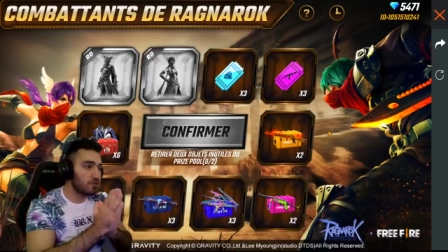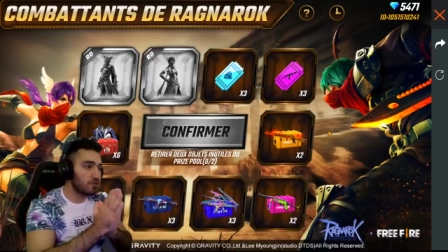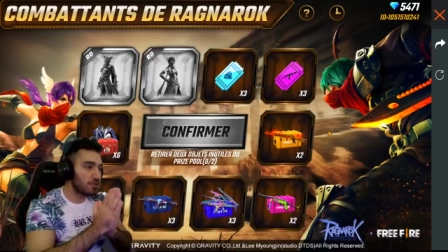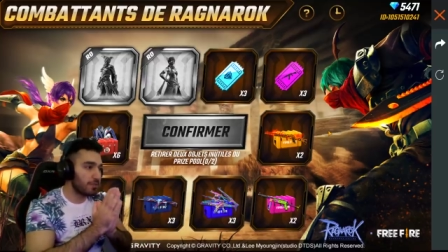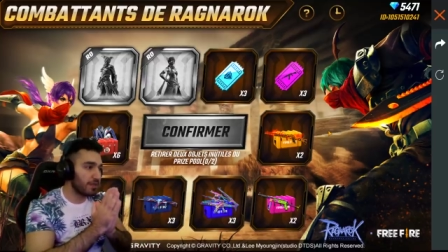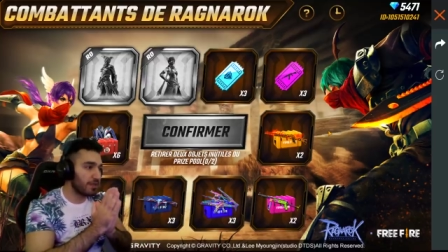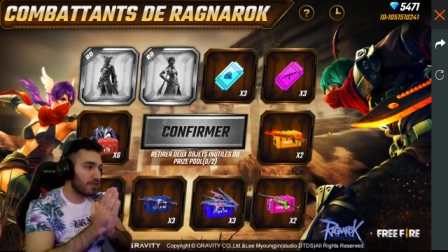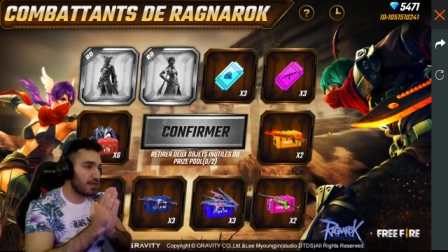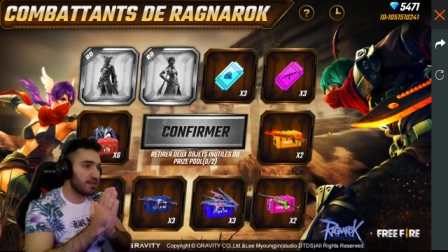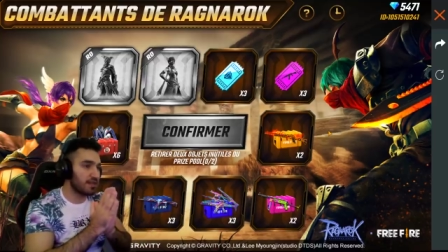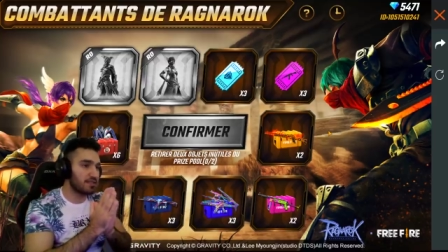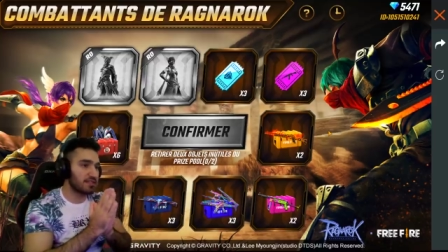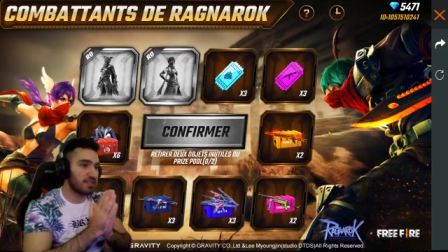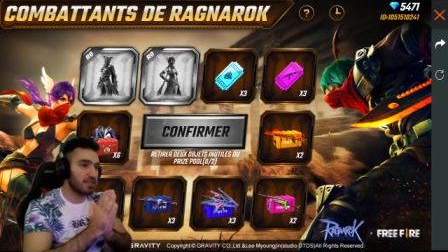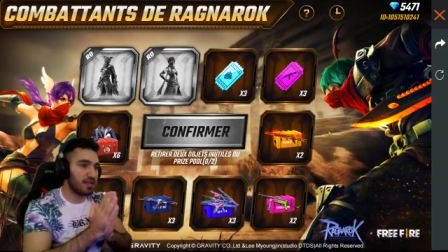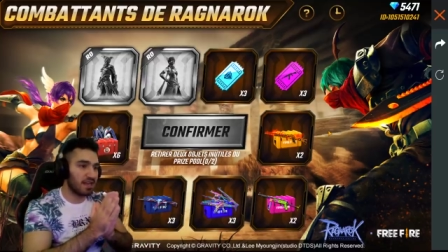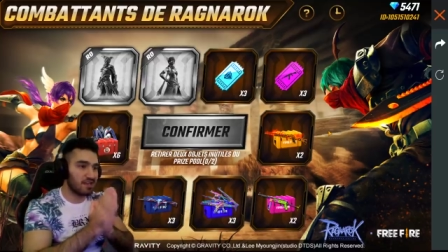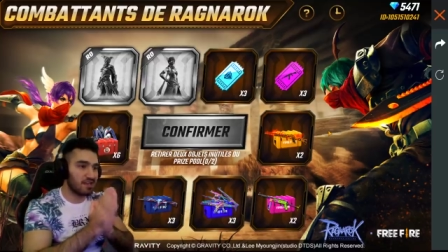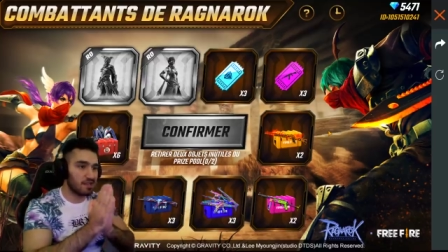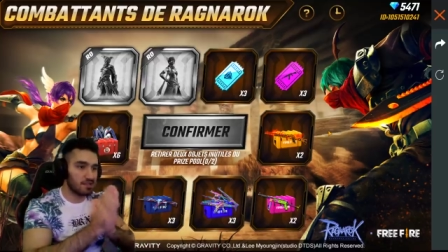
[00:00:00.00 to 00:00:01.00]
نجيب هذا
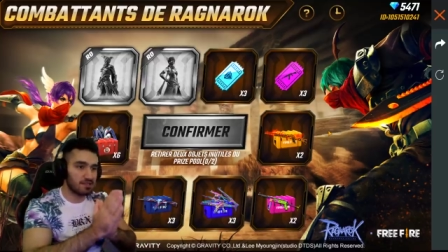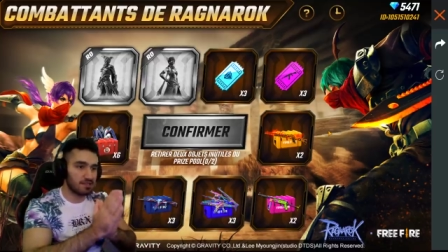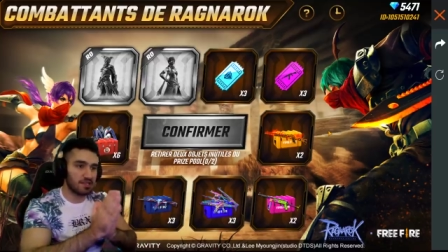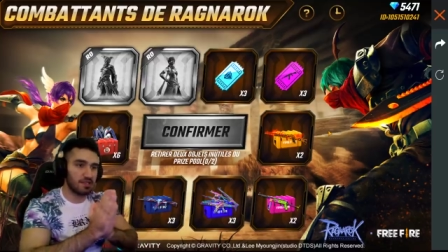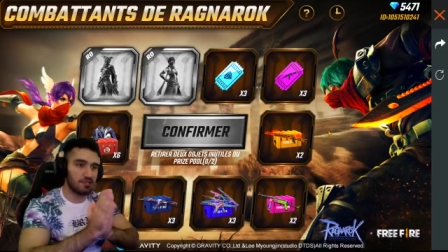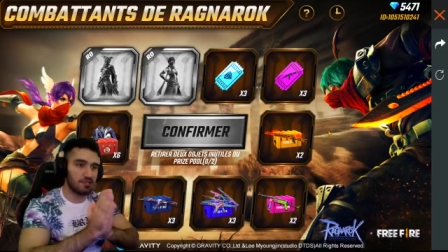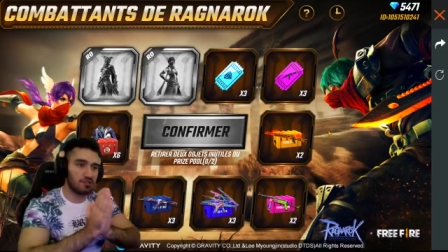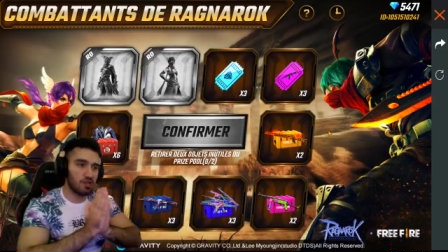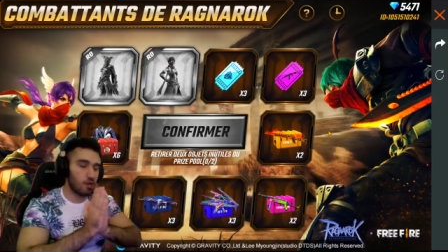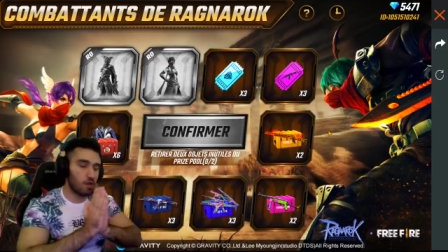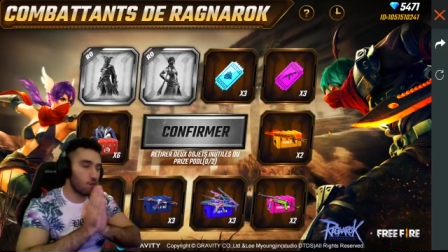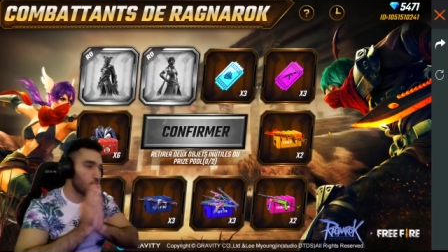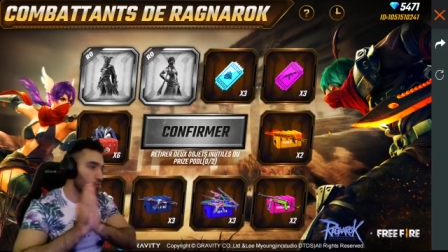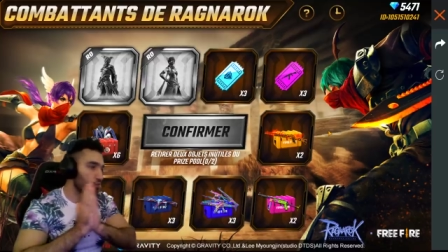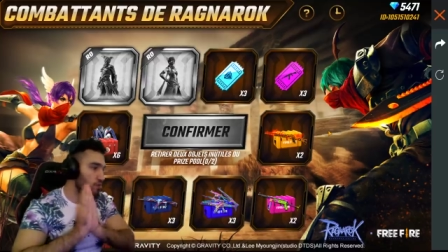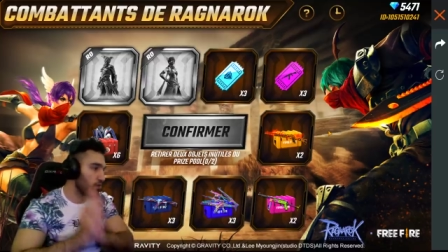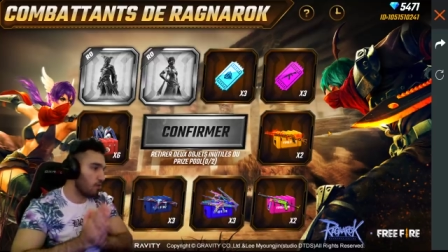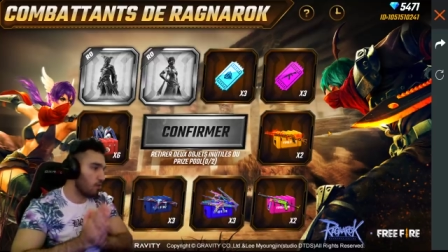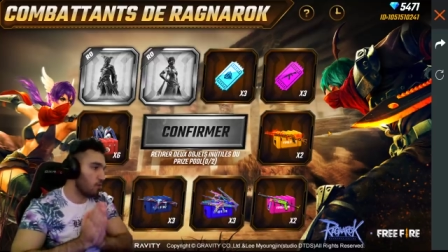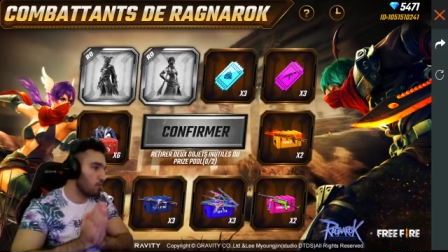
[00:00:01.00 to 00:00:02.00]
السكين عندنا السكين شكله
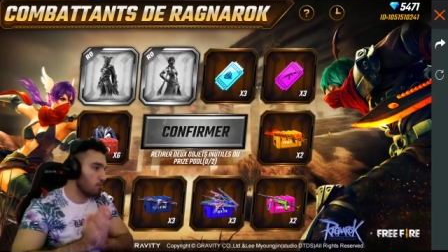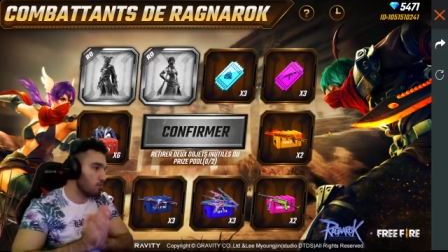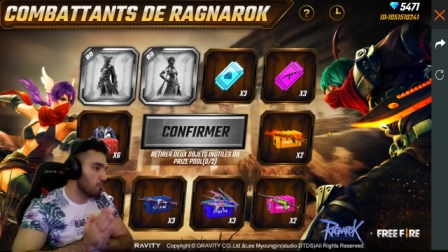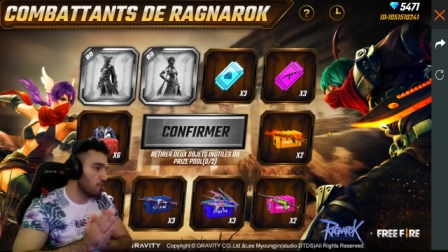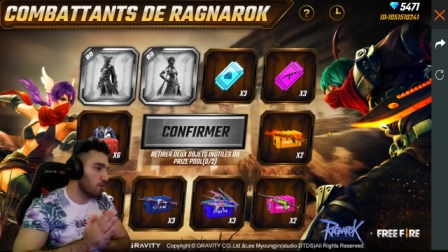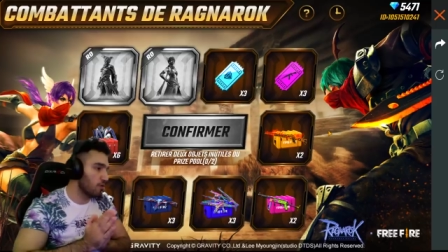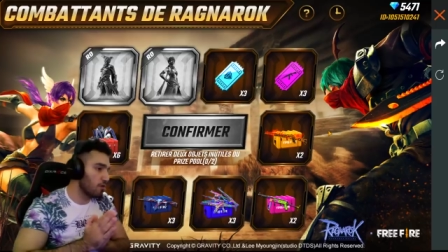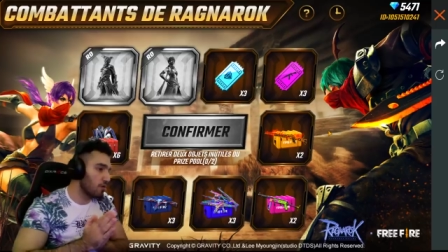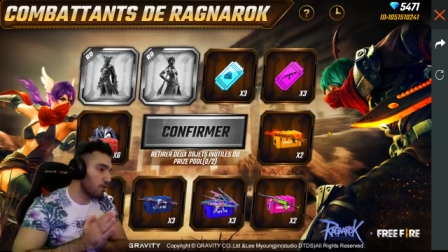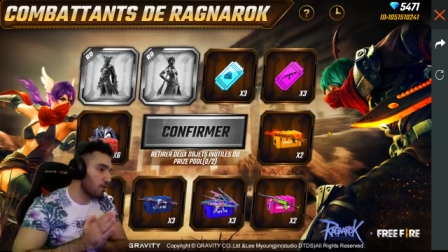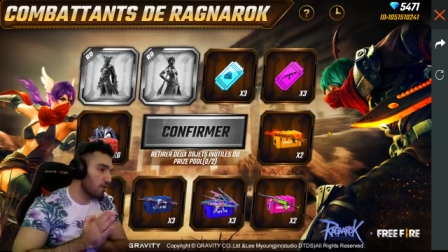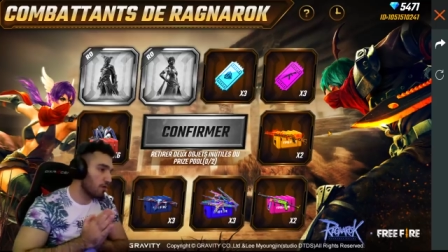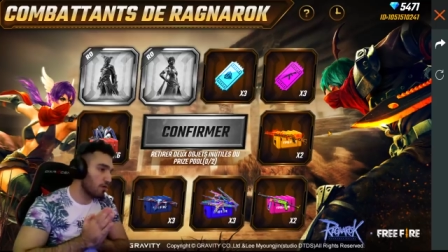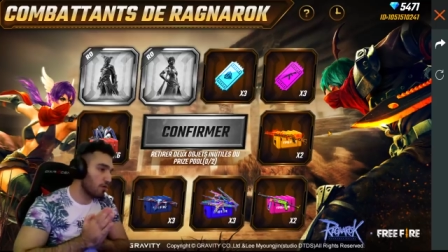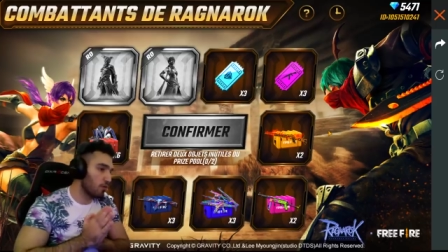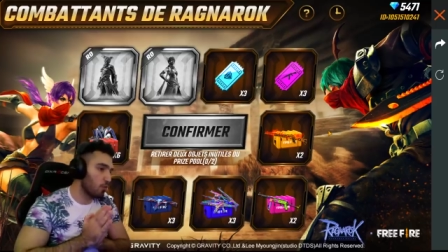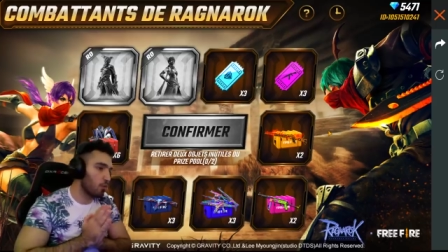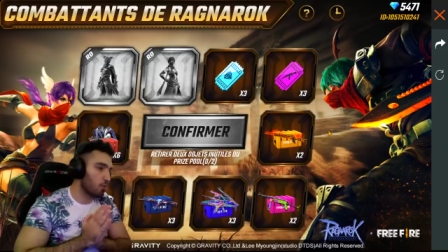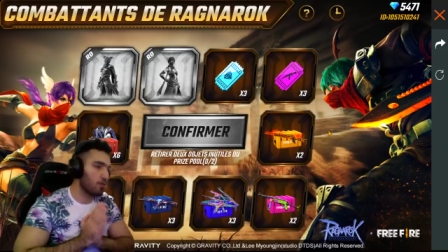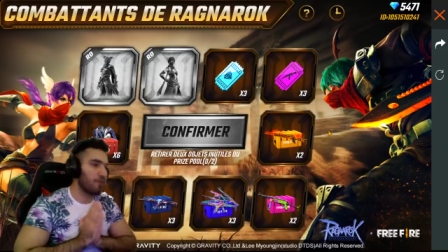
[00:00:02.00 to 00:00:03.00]
كتير حلو
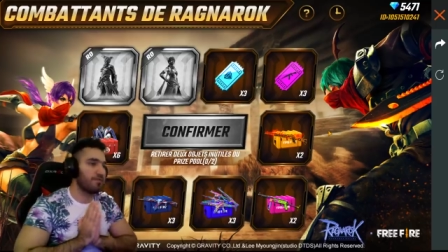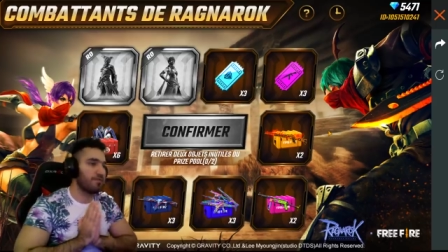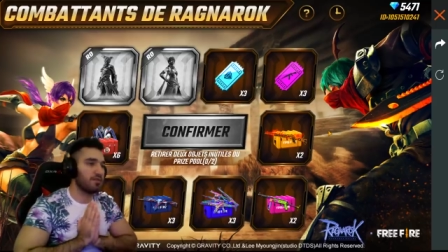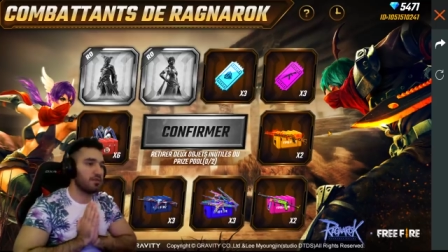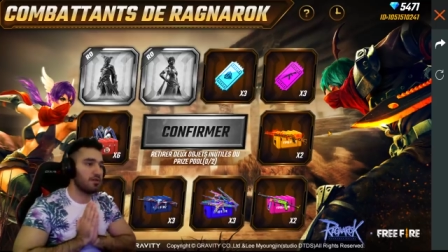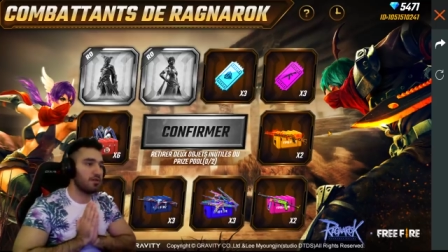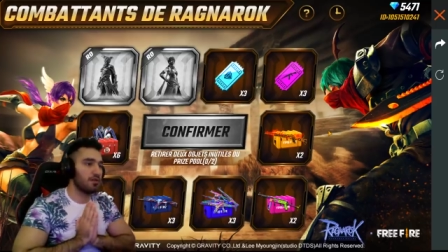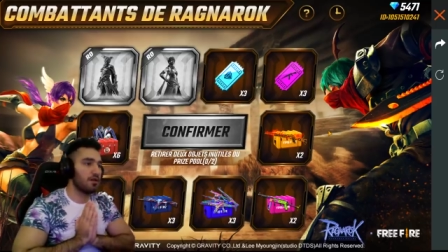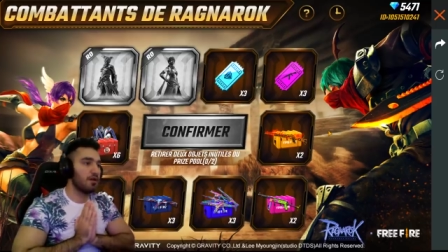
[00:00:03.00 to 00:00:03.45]
آه خرافي